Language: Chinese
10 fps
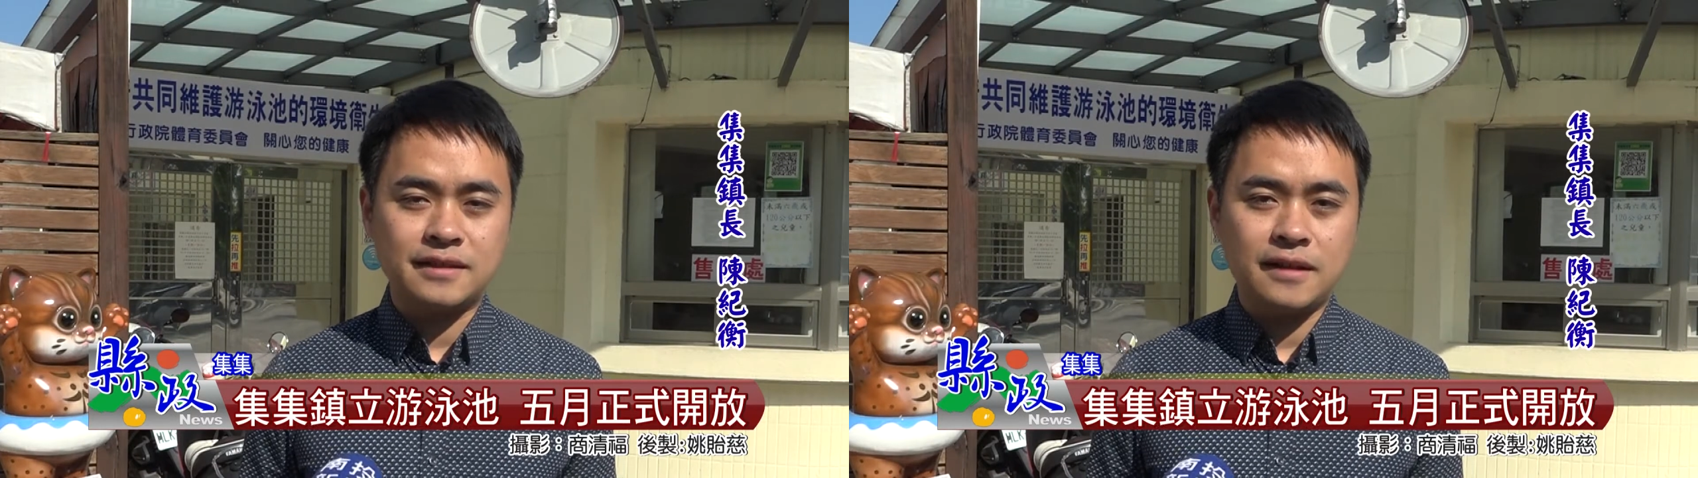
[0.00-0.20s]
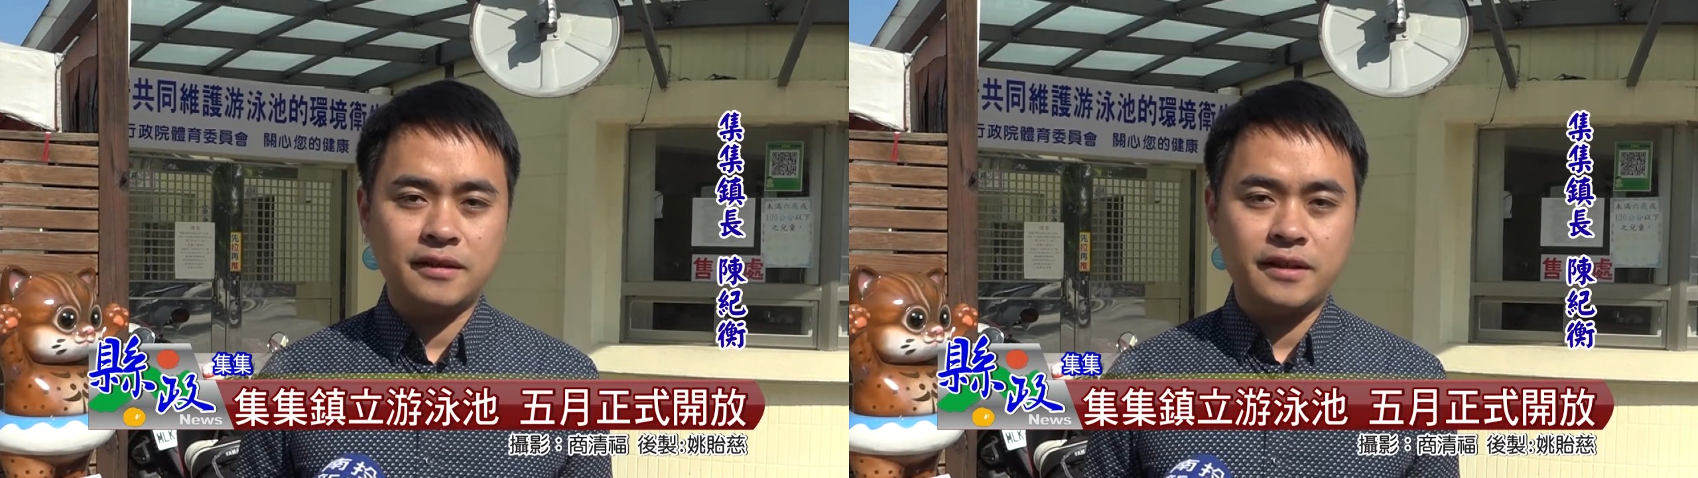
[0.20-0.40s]

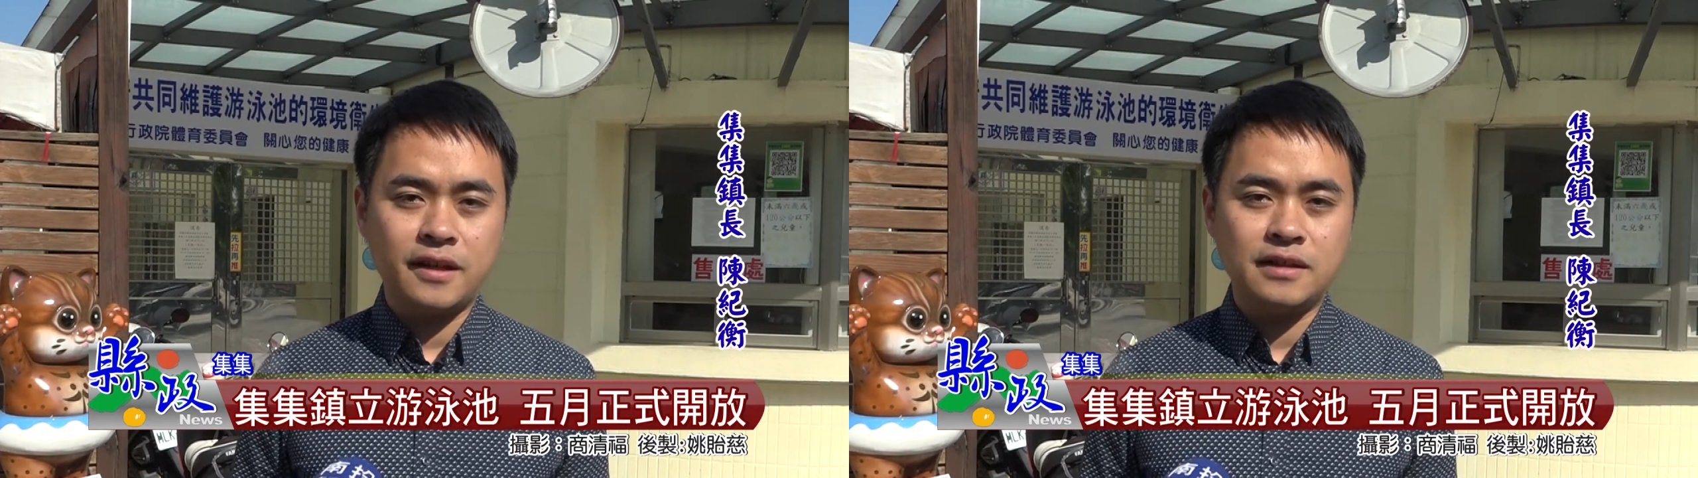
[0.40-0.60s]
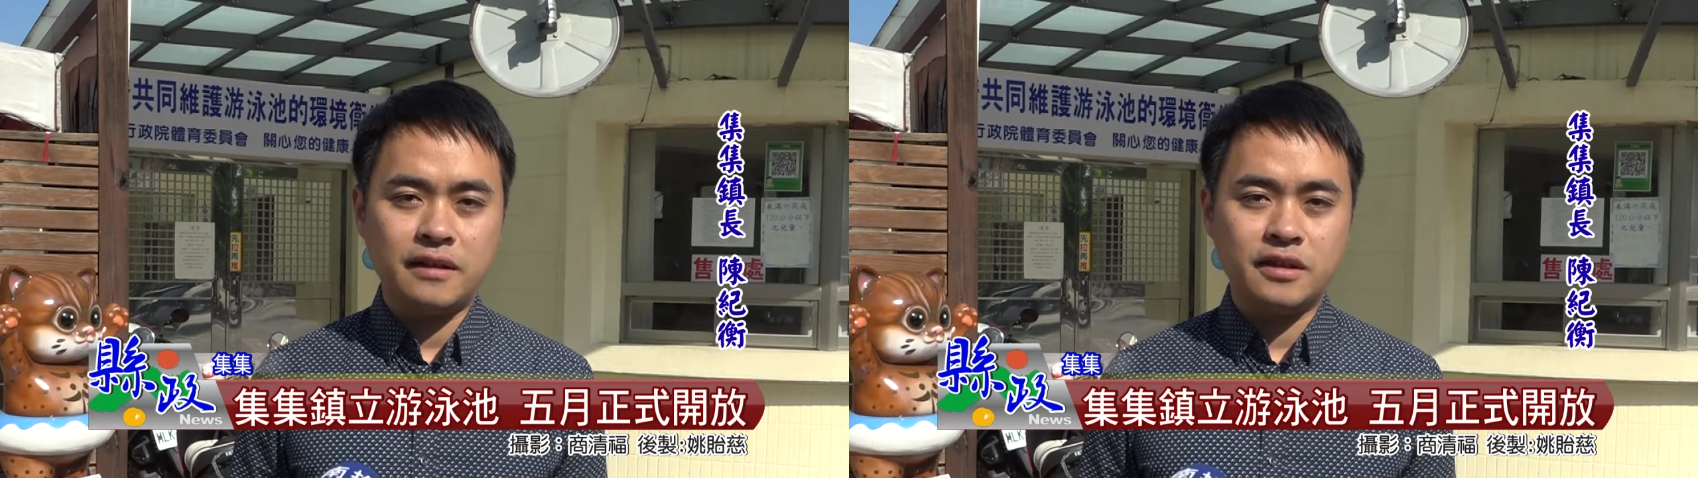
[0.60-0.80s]
山的
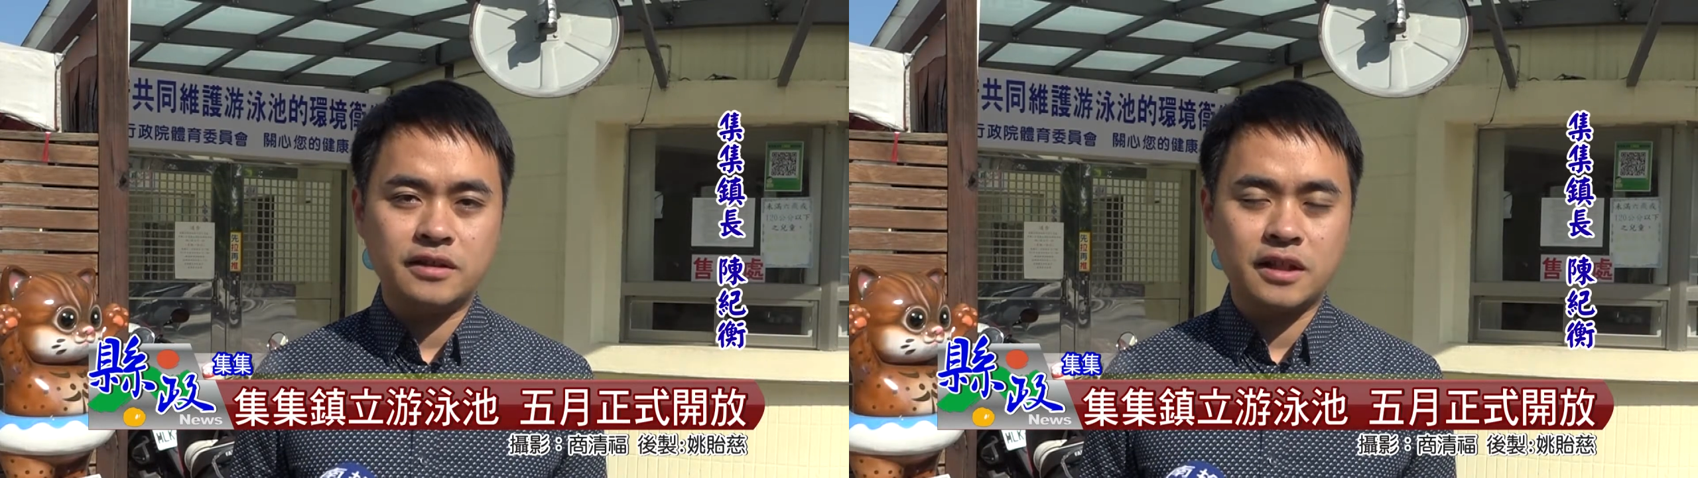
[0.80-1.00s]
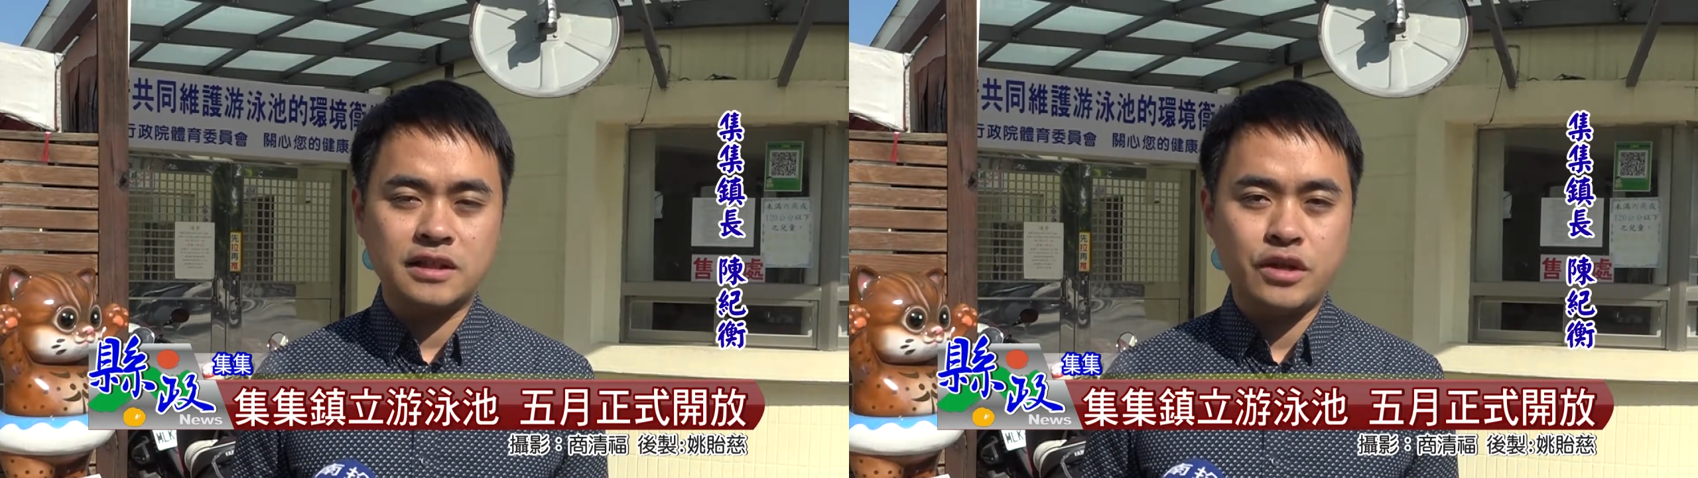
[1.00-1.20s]
天然的
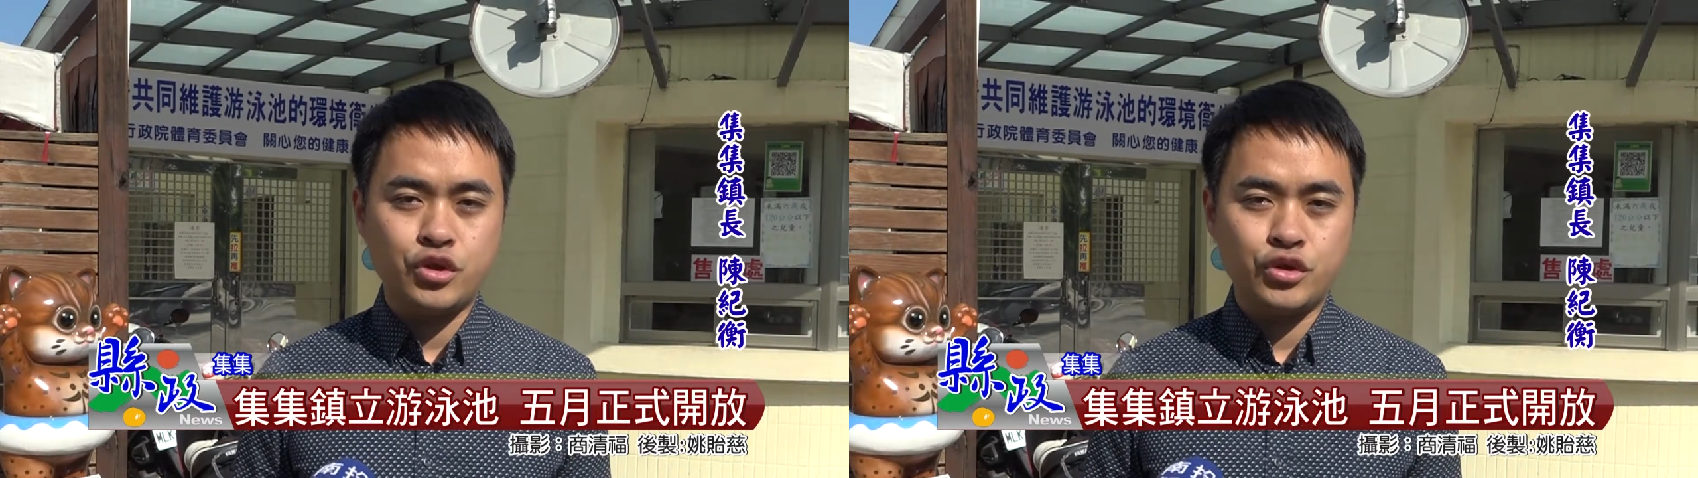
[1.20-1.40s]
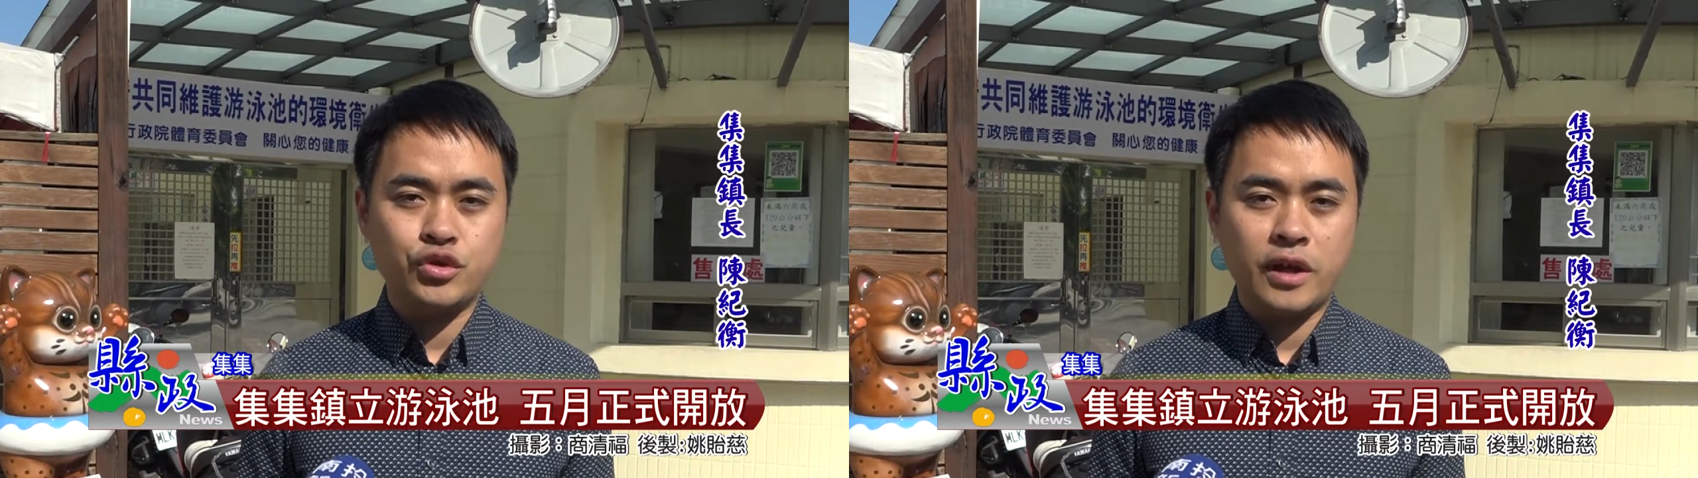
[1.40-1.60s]
这个山
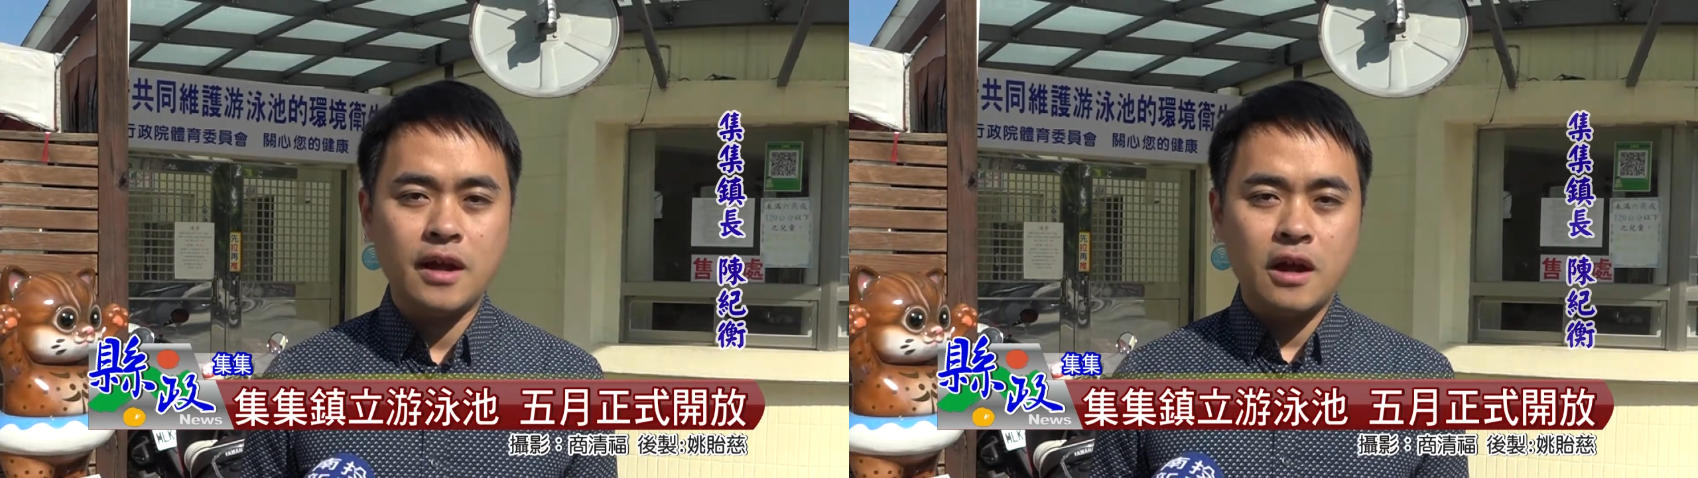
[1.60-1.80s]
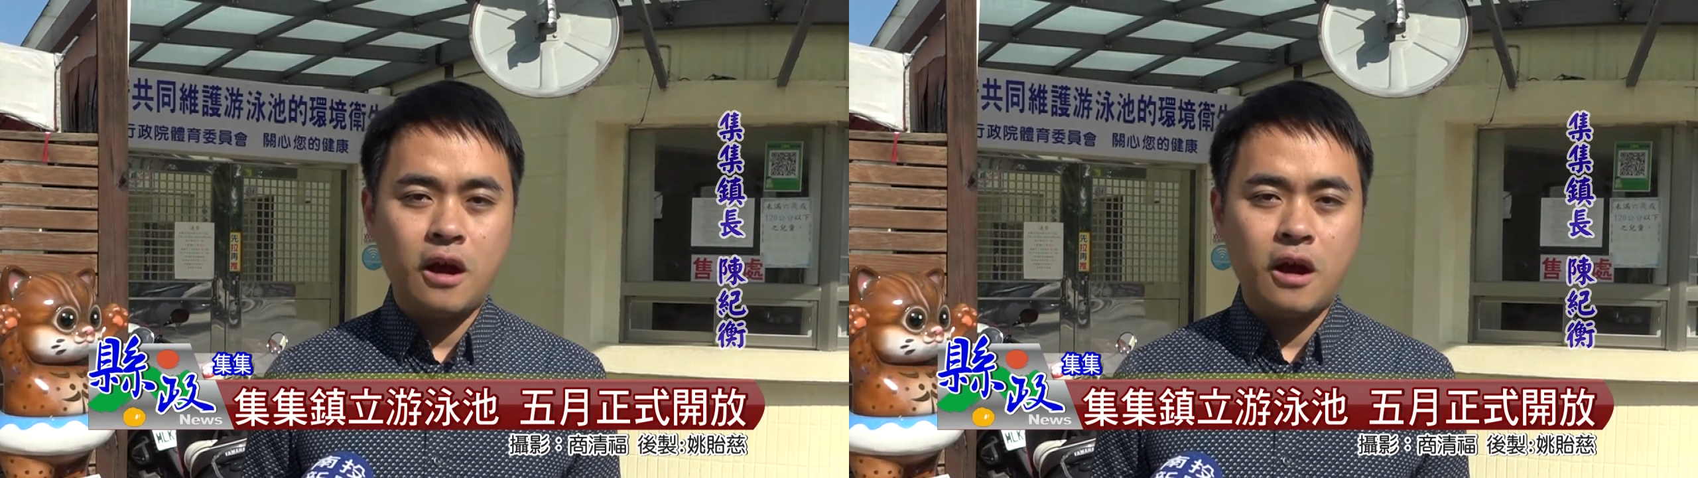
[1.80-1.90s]
泉水，